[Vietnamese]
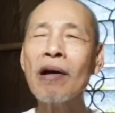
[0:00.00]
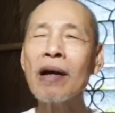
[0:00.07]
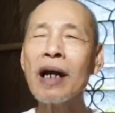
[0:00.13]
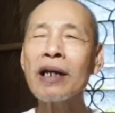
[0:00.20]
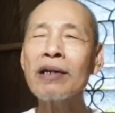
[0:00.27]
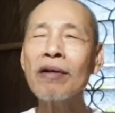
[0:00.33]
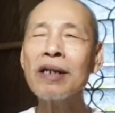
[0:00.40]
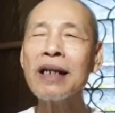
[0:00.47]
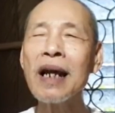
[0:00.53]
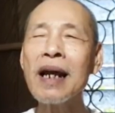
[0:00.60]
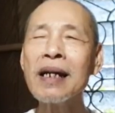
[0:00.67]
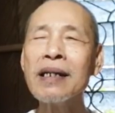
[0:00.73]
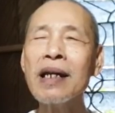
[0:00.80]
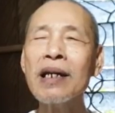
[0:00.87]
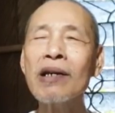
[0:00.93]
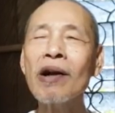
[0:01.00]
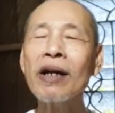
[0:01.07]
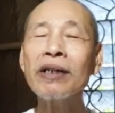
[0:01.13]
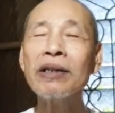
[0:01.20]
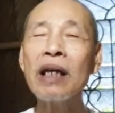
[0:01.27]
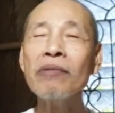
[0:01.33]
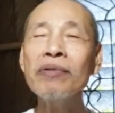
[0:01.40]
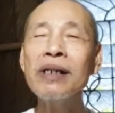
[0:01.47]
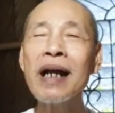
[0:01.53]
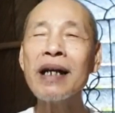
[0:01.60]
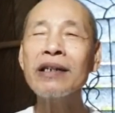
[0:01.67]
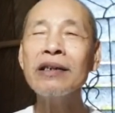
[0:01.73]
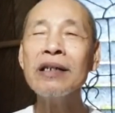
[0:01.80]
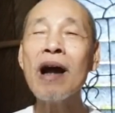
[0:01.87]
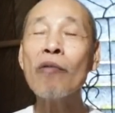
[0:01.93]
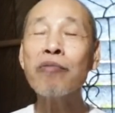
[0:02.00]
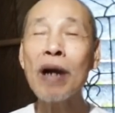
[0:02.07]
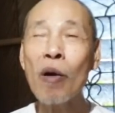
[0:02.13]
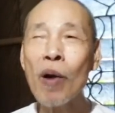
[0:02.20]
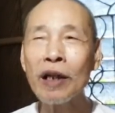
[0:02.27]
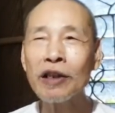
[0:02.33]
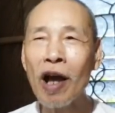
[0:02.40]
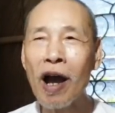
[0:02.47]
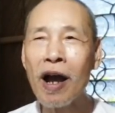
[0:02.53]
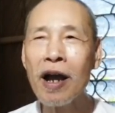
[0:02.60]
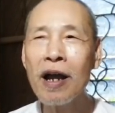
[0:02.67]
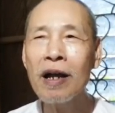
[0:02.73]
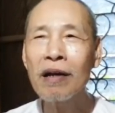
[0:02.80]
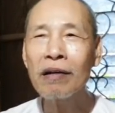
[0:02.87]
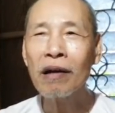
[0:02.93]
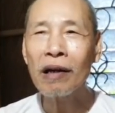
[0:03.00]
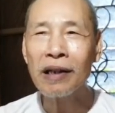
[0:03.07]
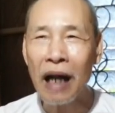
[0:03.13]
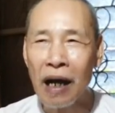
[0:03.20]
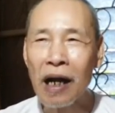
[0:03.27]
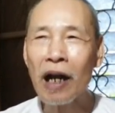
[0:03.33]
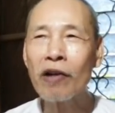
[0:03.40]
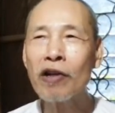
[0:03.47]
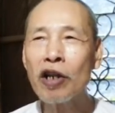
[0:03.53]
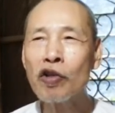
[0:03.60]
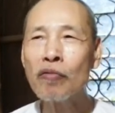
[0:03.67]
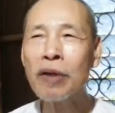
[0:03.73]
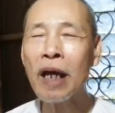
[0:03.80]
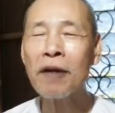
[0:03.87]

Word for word: trọn lành trọn sáng gì để khỏi tây phương an dưỡng học đầu hoàn toàn trở lại của chúng